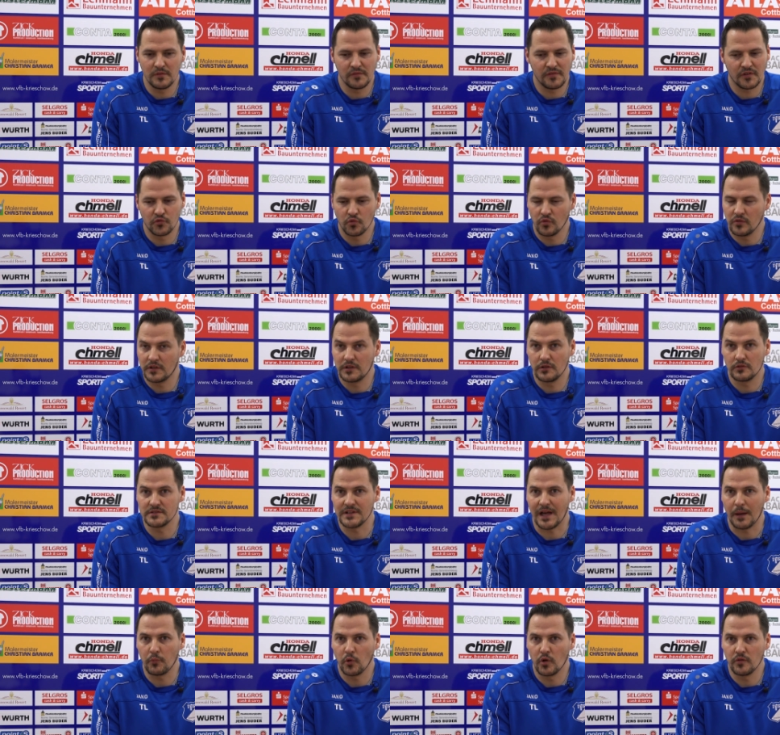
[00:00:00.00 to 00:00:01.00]
wir versuchen in
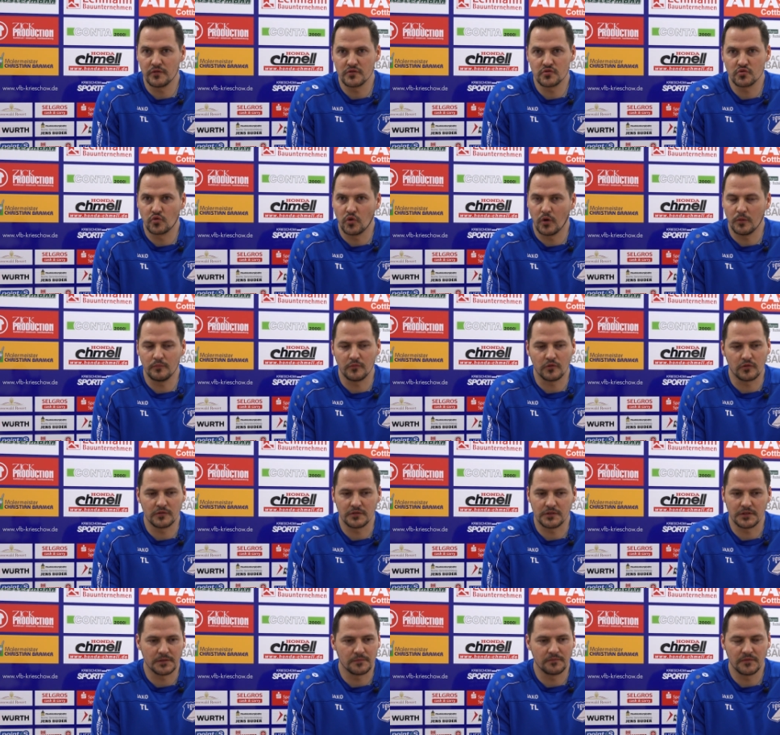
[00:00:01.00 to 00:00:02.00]
unsere Abläufe zu kommen
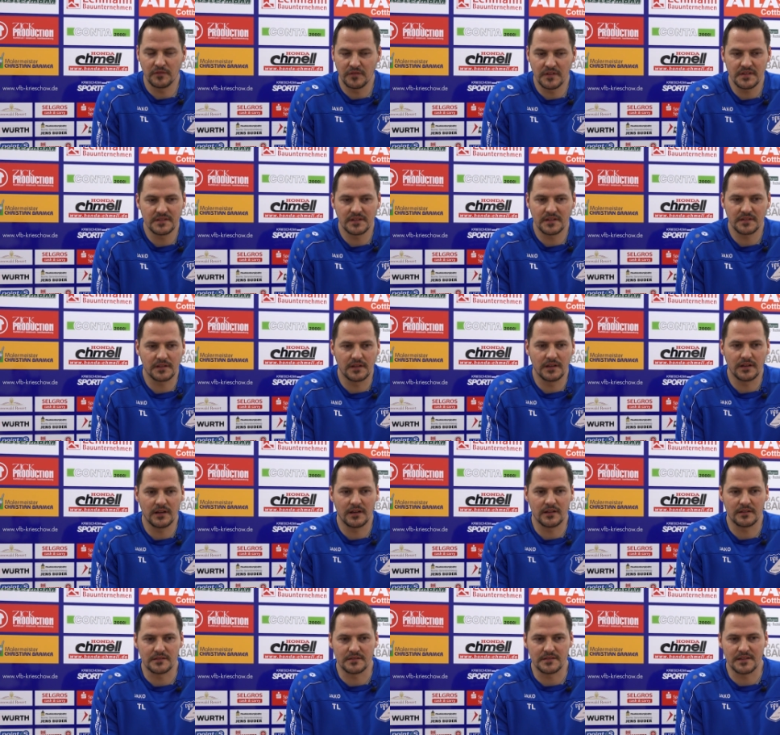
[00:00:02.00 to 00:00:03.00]
und ähm, wir wissen, dass
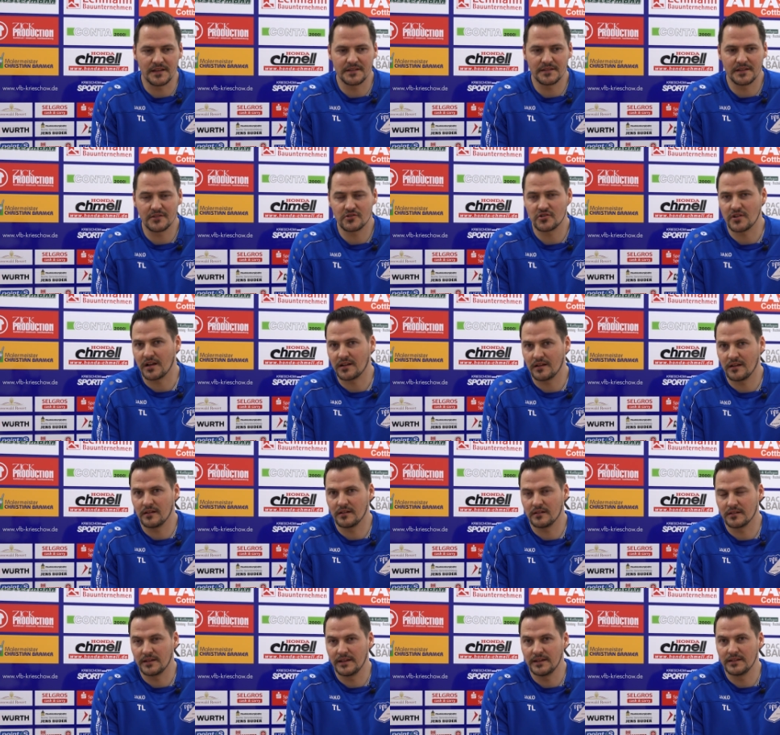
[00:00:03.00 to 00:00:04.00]
Gera ein sehr, sehr
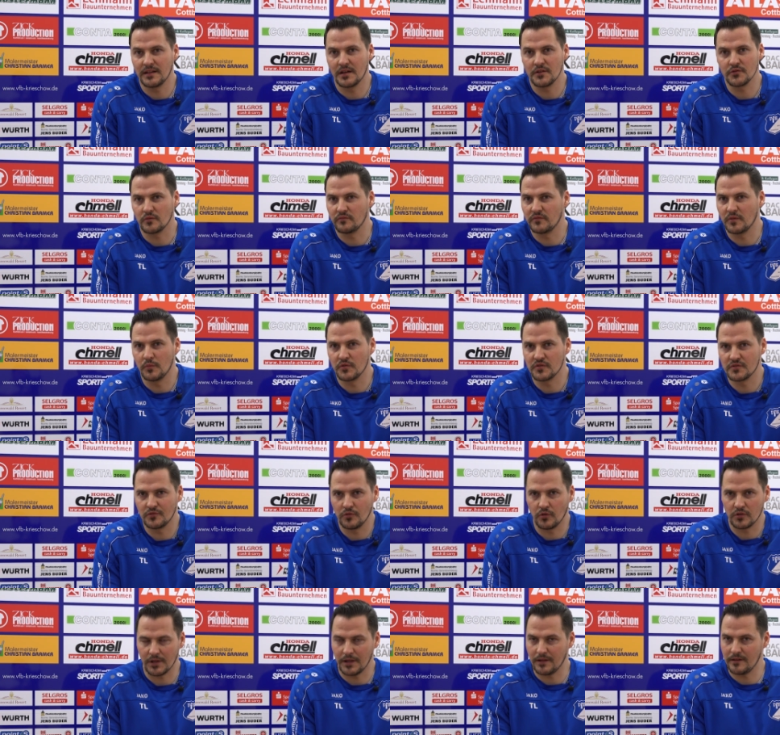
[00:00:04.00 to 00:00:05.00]
starker Gegner ist und wir müssen
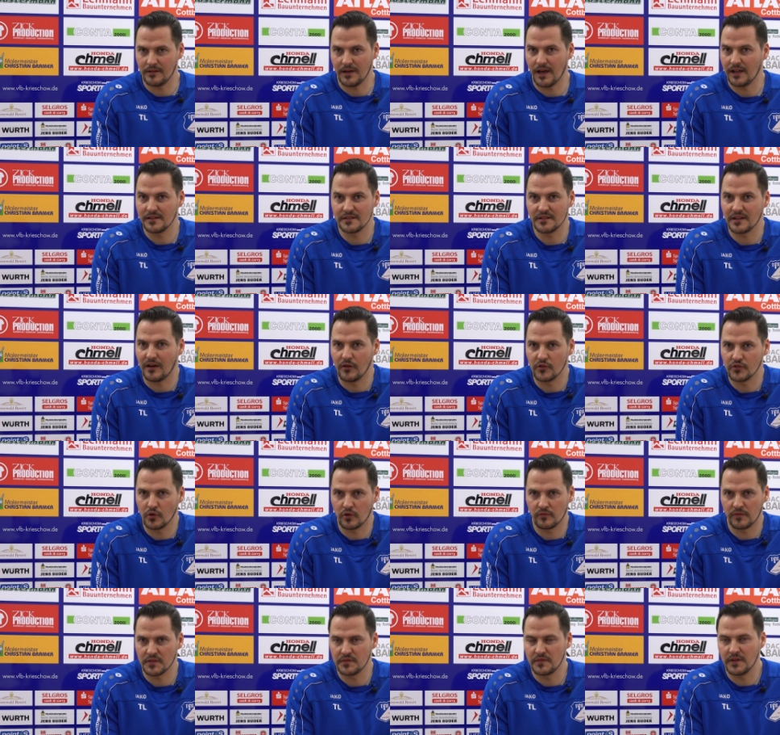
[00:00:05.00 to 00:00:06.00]
dort äh, alles
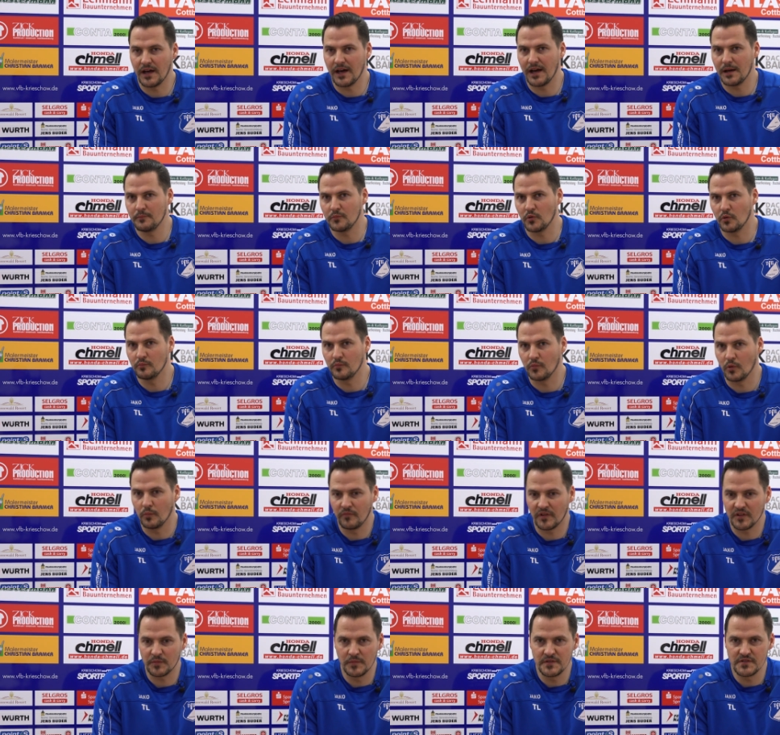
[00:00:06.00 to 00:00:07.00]
raushauen, was wir haben, um, um
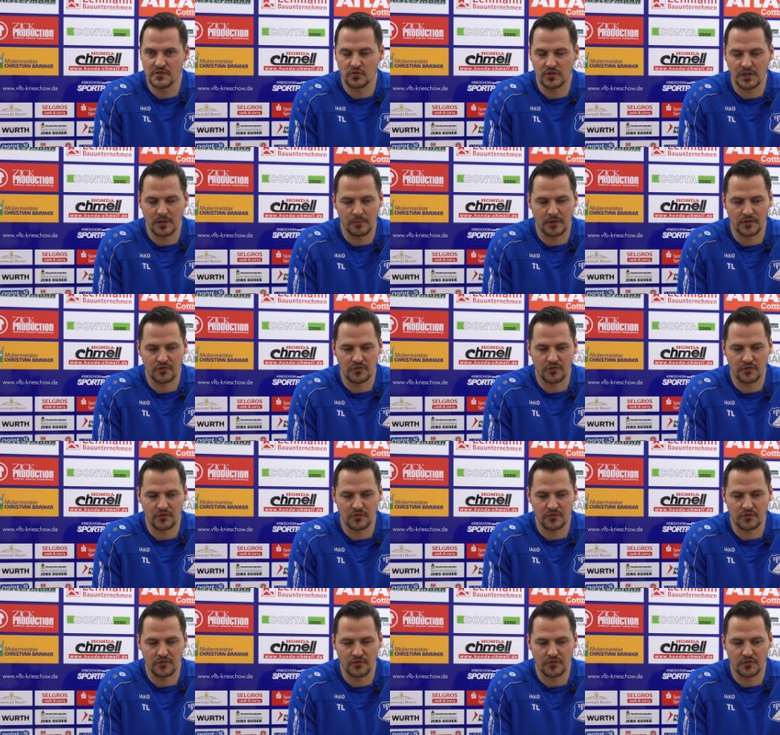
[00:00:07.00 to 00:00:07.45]
was mitzunehmen.